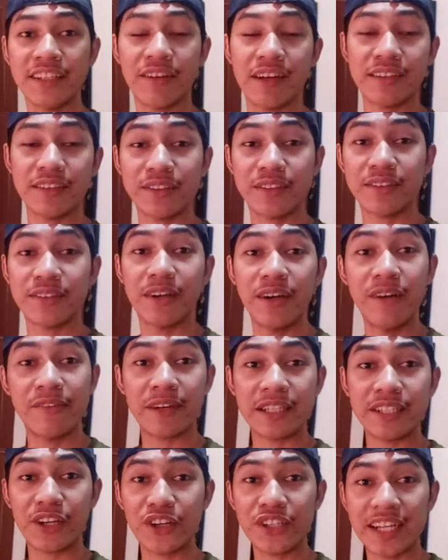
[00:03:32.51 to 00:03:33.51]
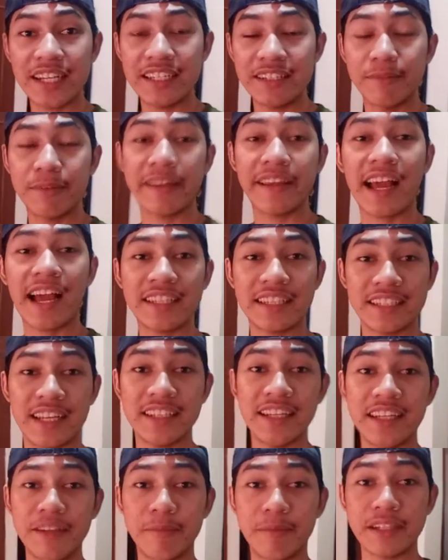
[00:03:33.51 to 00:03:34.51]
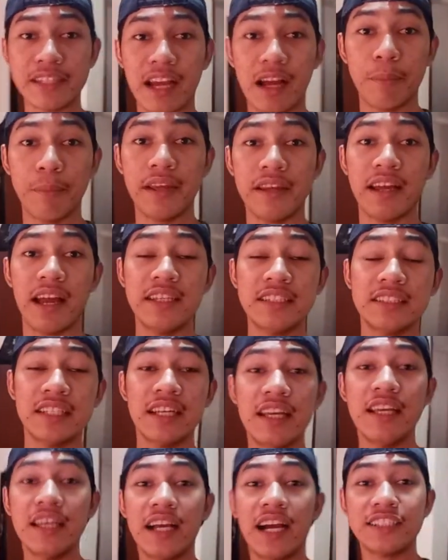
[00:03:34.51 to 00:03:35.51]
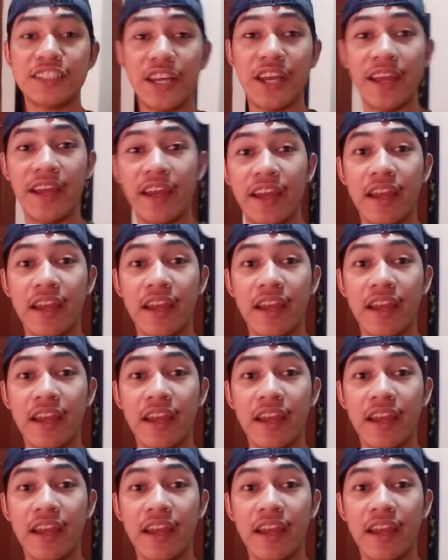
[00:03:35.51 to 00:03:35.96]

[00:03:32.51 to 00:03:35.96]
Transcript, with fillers: yung, yung girlfriend ko, nanlibre yung atin niya, nilibre niya kami guys. Kasi